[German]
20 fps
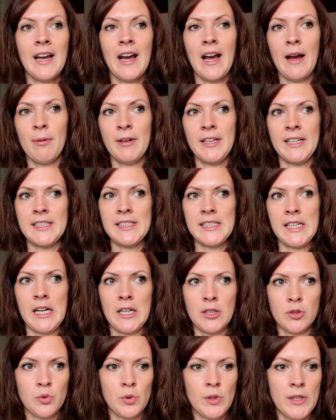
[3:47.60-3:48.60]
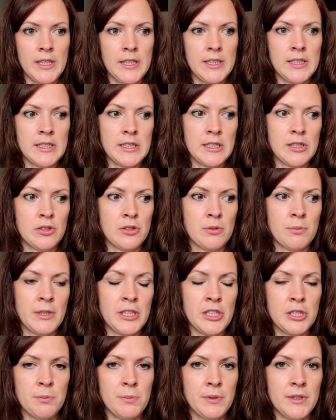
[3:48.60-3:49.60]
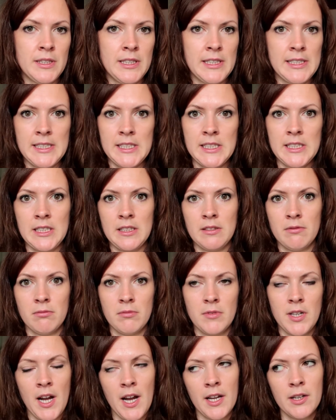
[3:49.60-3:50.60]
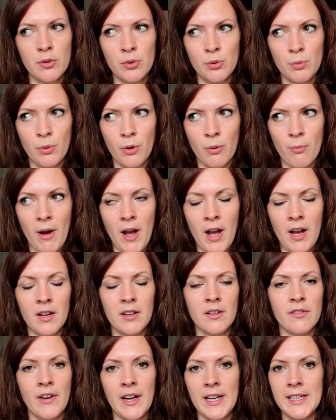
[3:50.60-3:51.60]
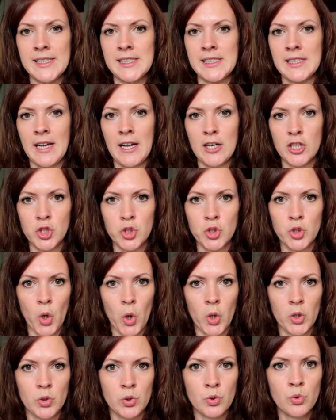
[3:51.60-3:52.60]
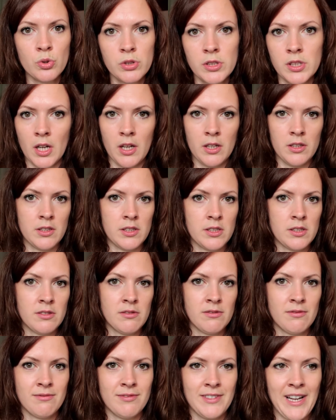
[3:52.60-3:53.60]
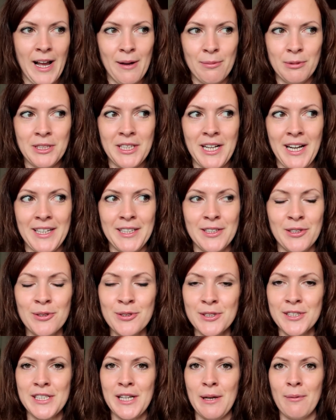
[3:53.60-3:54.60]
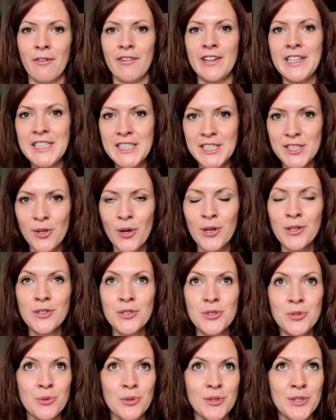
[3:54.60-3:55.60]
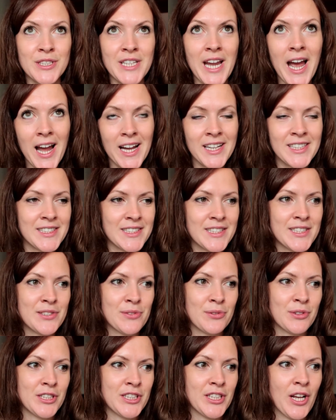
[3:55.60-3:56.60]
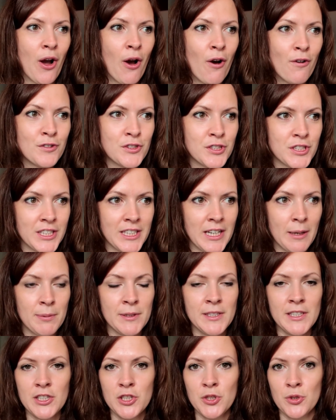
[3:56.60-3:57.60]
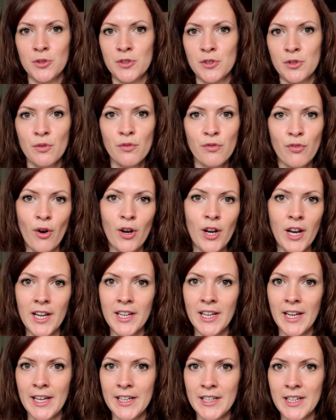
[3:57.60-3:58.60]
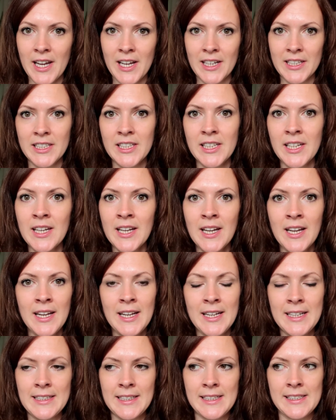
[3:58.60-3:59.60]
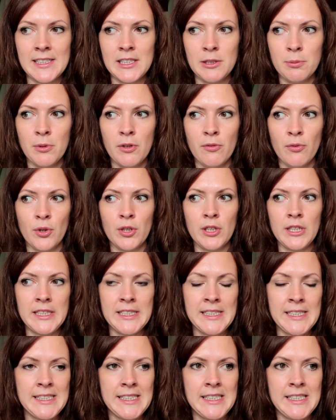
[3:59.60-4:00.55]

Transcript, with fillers: Aber jetzt aktuell ist es zum Beispiel, dass ich keine Übung mache, weil es stockenduster ist. Da habe ich keine Lust. Aber wenn die Sonne schon da ist und ich aufstehe, da bin ich schon so voller Energie, dass ich mir wirklich